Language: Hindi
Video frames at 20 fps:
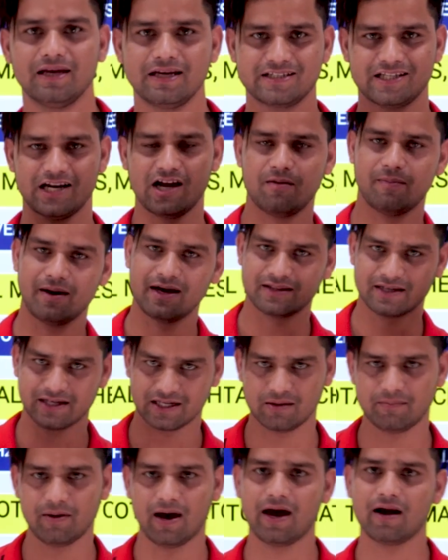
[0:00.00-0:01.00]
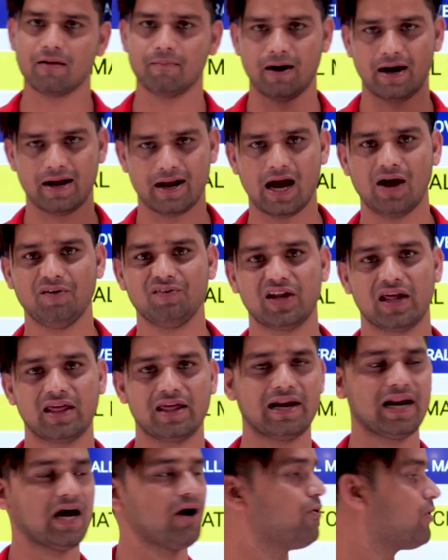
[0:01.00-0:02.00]
कि इस्लामाबाद की टीम हर बार हावी
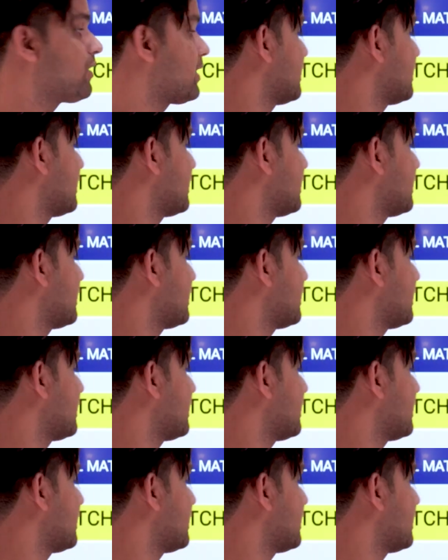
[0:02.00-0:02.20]
रही है लाहौर